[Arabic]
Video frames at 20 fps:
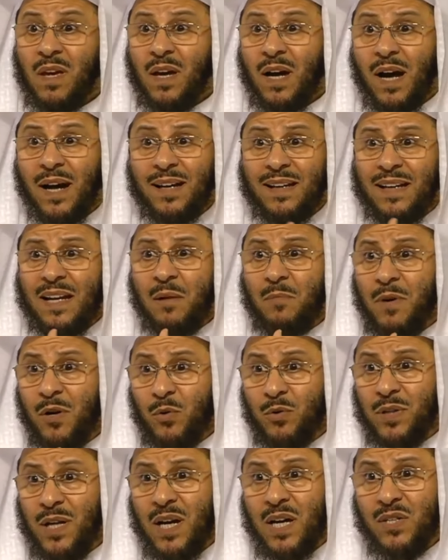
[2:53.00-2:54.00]
علم
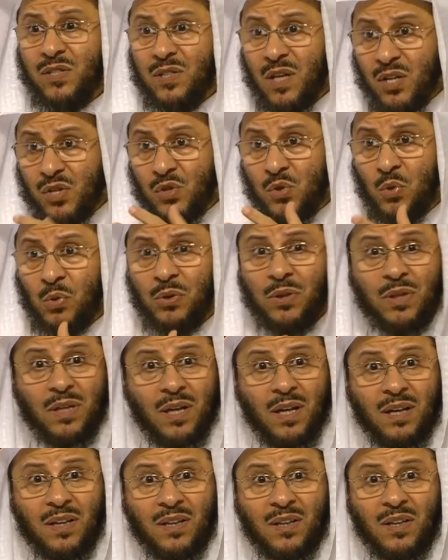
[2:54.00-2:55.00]
أناس السنة